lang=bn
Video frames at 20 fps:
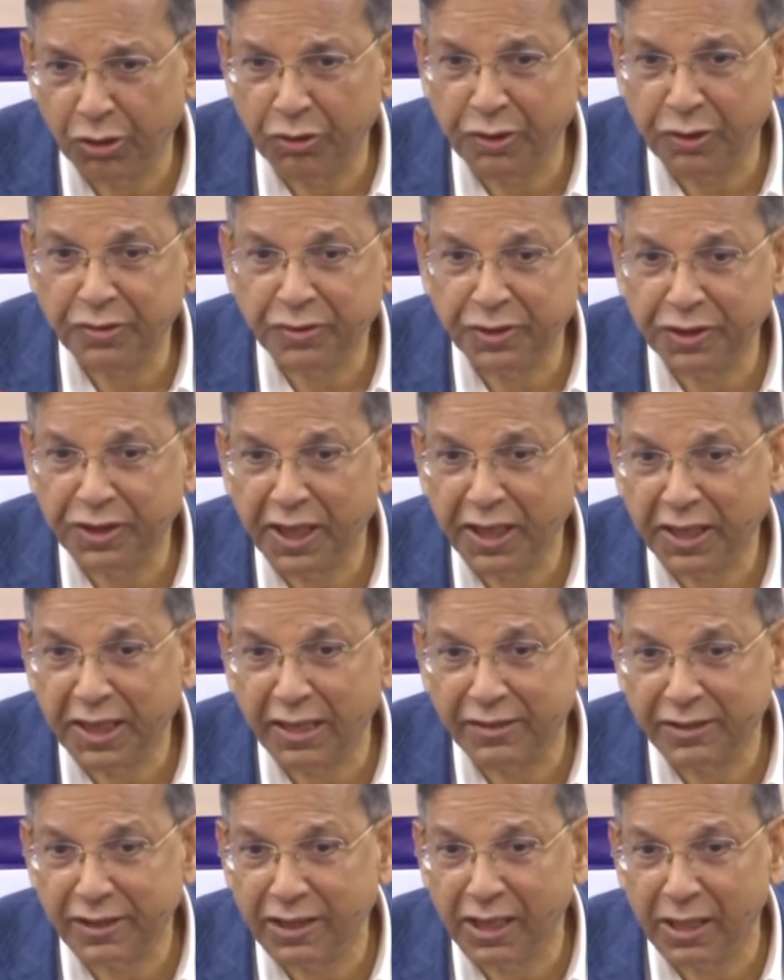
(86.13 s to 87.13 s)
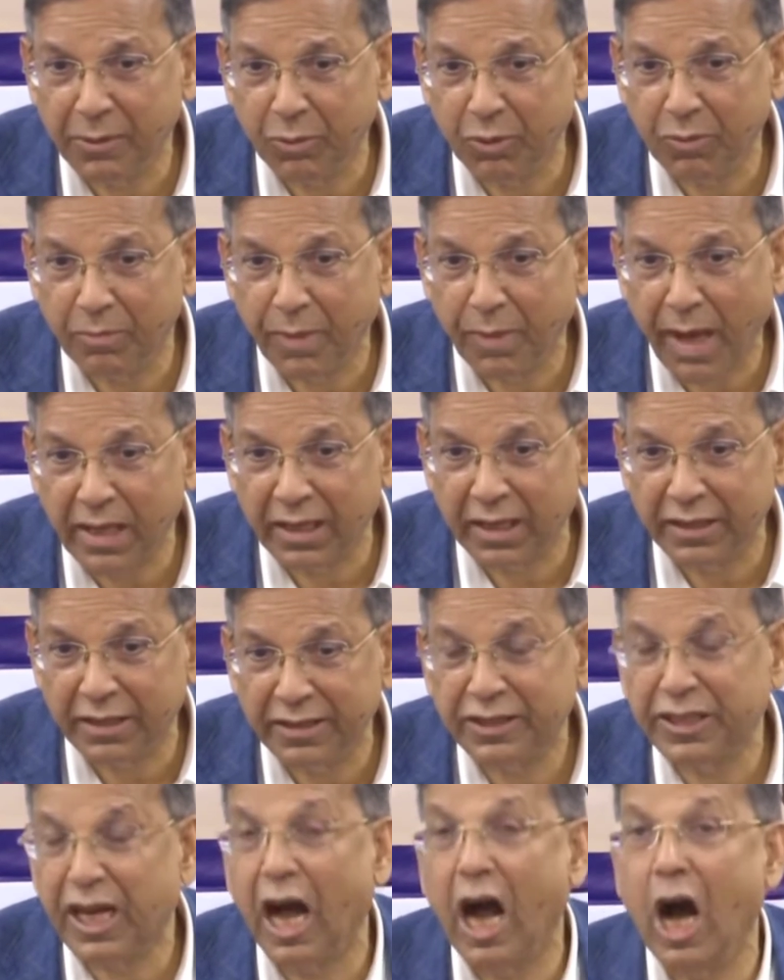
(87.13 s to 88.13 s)
জননেত্রী শেখ হাসিনা এবং
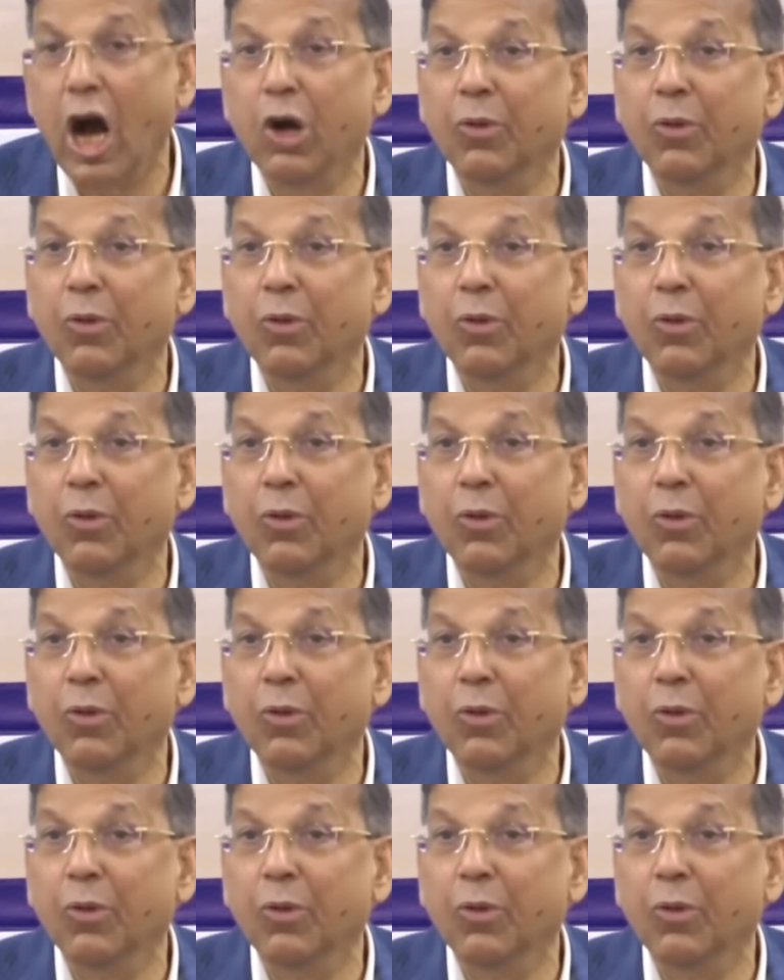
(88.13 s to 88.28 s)
বাংলাদেশ